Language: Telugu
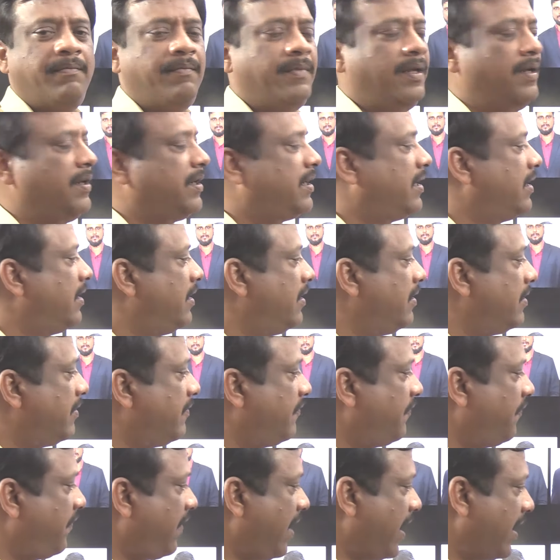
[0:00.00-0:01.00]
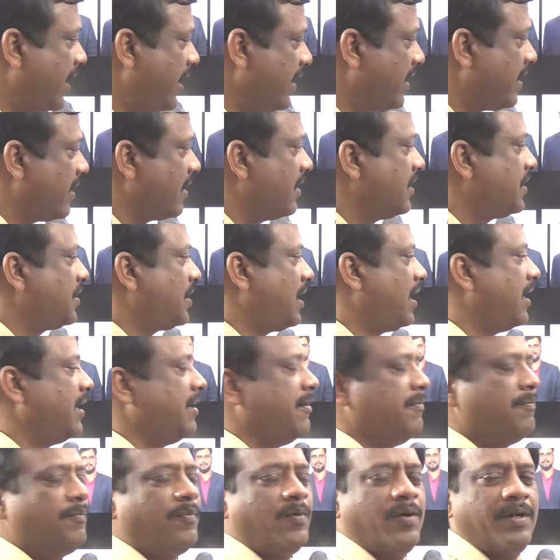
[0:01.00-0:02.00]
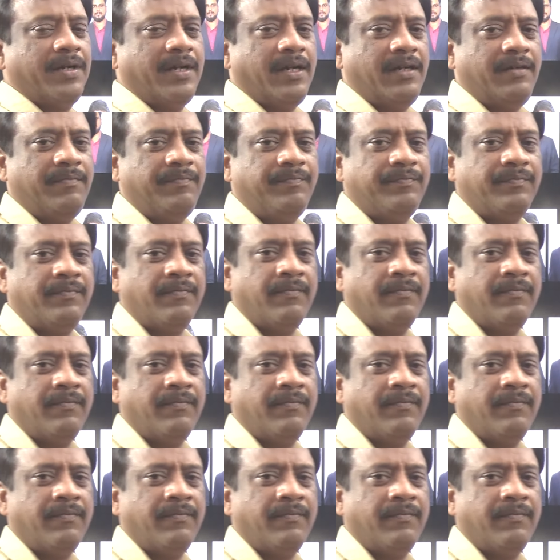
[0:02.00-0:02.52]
మీరు ఇక్కడ ఫ్యాకల్టీ అనేది చాలా ఇంపార్టెంట్